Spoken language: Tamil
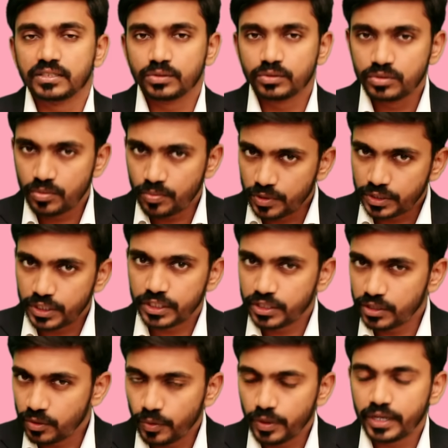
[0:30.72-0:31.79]

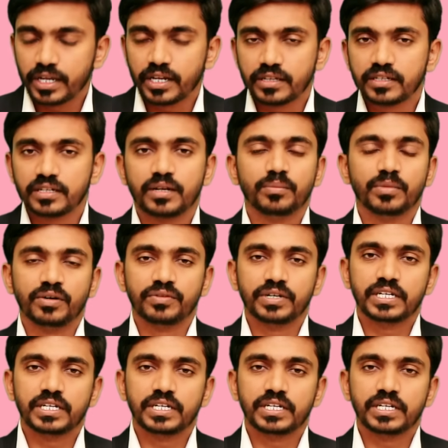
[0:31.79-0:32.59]
சுத்தப்படுத்துறதுக்கு குறைக்கிறதுக்கு நம்ம